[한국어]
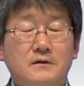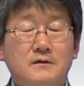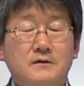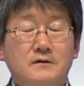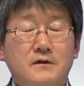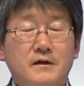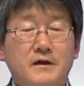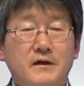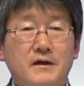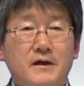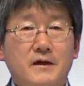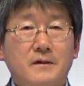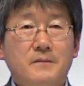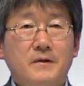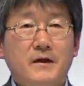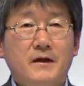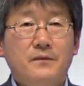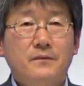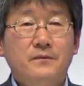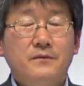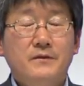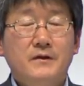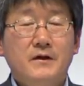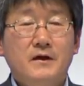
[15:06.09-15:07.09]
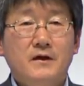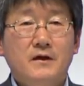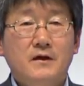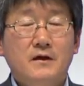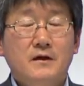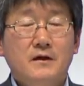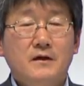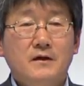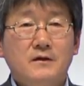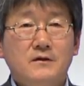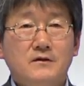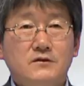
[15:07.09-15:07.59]
그래야만
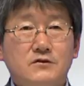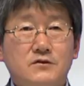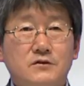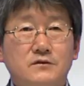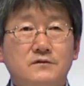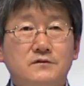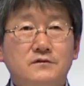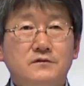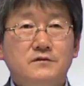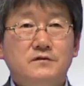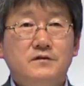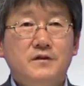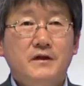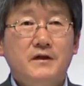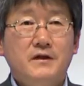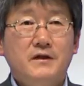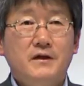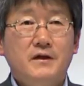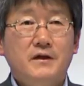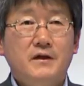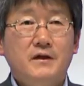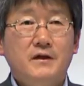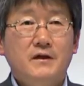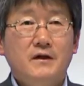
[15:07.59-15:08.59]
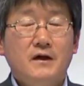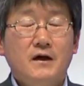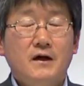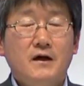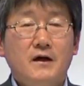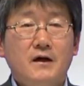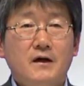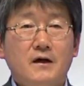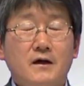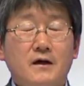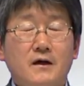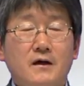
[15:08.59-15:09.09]
전
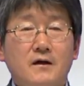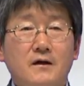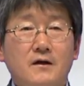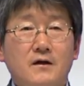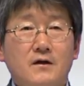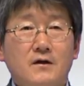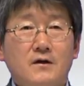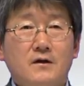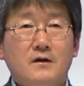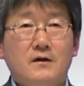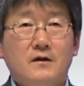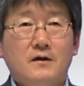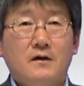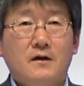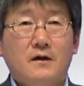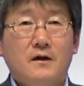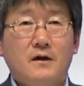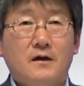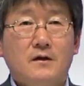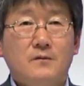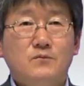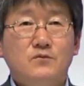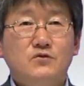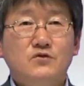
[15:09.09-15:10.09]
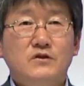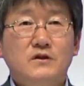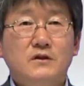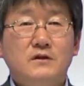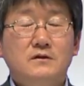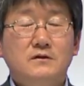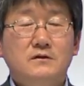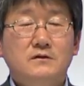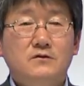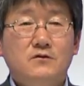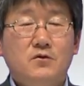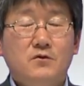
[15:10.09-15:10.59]
세계가
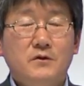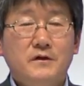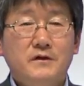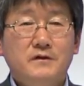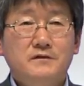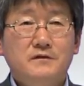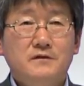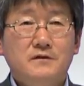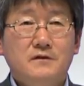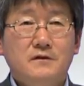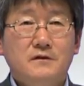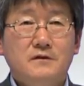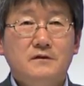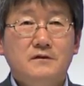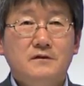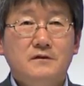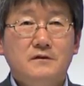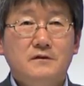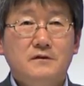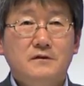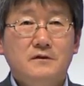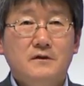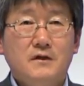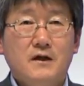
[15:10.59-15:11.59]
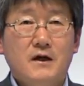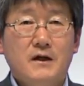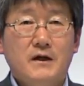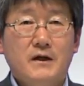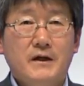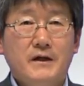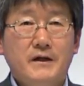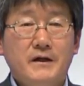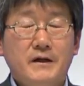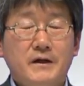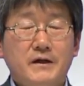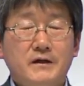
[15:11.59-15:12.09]
무역을 통해서
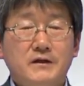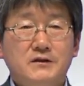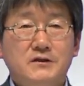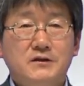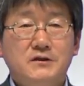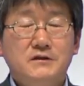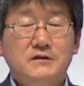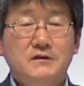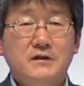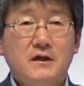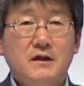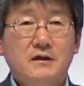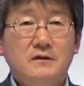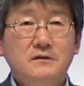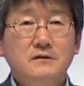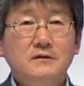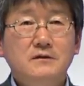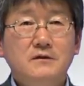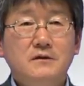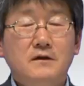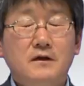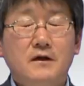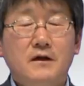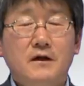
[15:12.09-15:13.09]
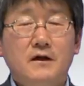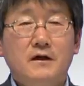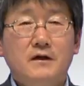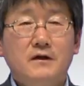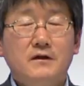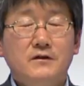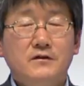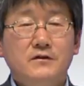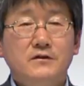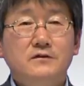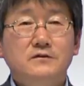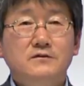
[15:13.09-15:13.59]
하나의 시장을
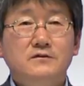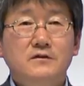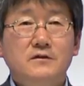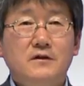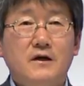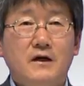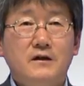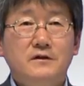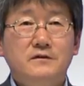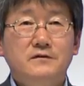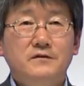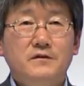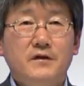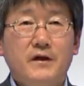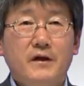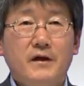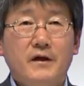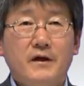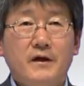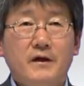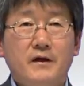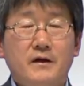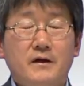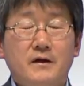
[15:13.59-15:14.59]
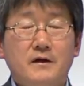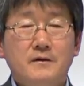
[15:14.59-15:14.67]
형성하는 데